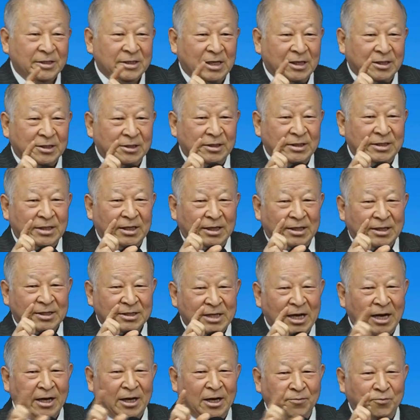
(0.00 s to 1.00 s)
자그자 그,
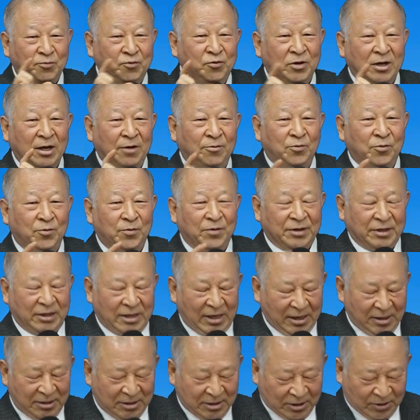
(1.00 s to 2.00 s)
사강 풀다 보면
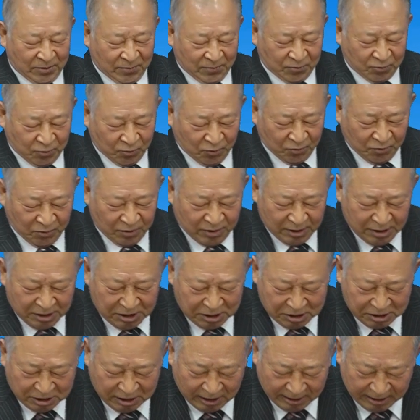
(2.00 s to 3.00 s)
굉장히 좀 좋은
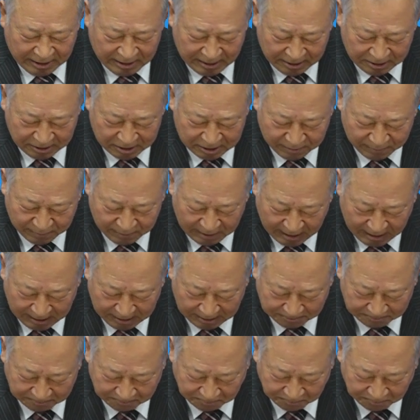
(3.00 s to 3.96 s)
시간 될 것입니다.